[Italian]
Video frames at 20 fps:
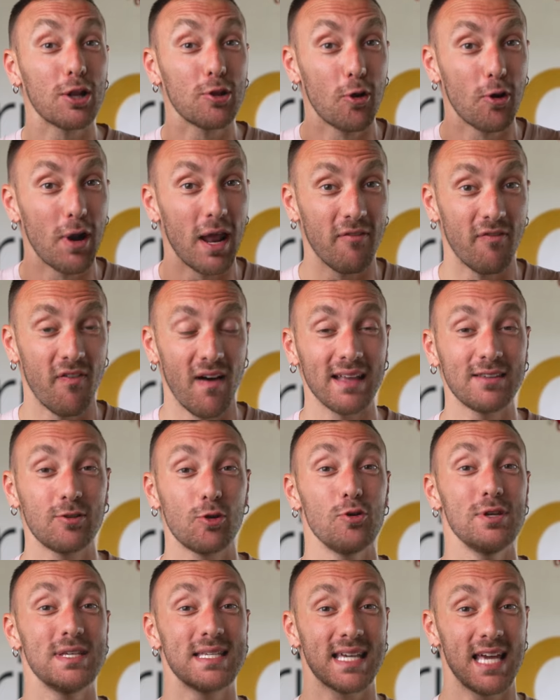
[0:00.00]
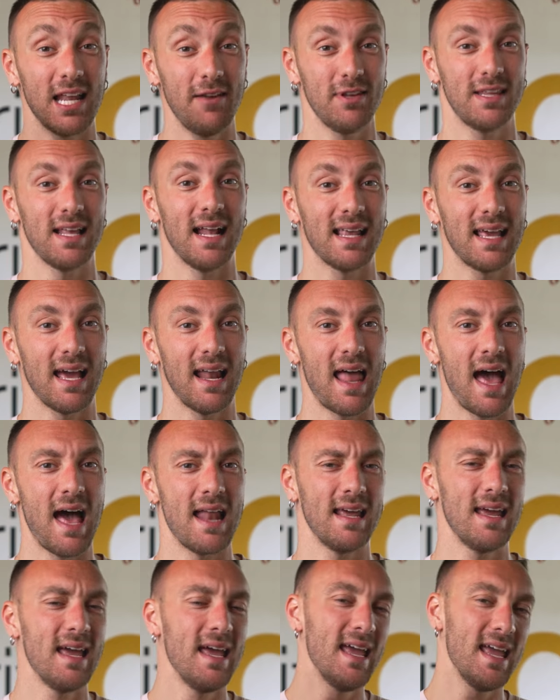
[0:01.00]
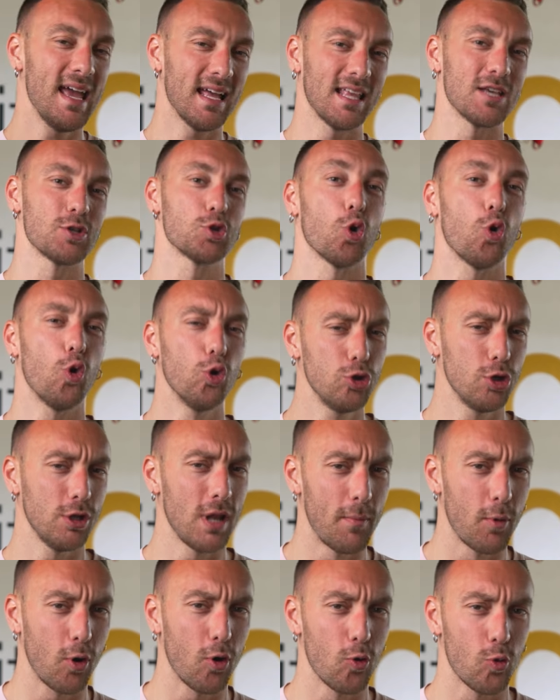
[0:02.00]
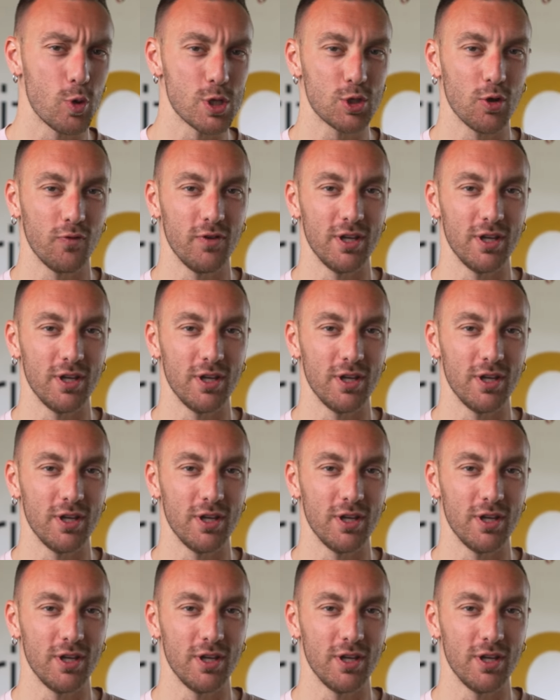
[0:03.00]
non l'hai fatto iscriviti al canale e adesso continuiamo con questo